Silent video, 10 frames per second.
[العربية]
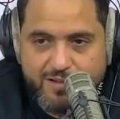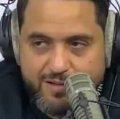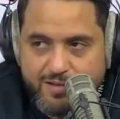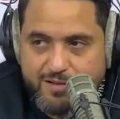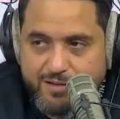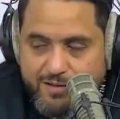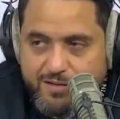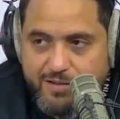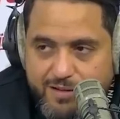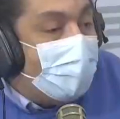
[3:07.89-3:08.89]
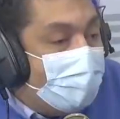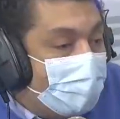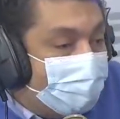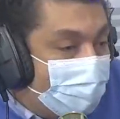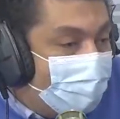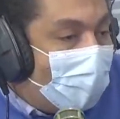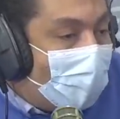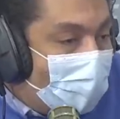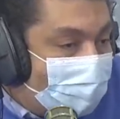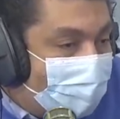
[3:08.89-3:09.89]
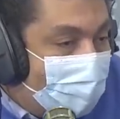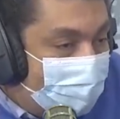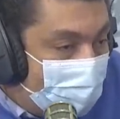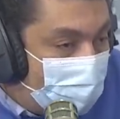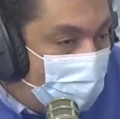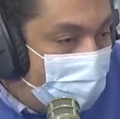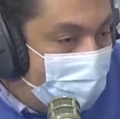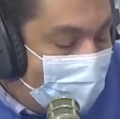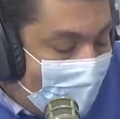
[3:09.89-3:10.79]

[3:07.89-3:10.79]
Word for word: هما هنا فما حاجتين مطروحين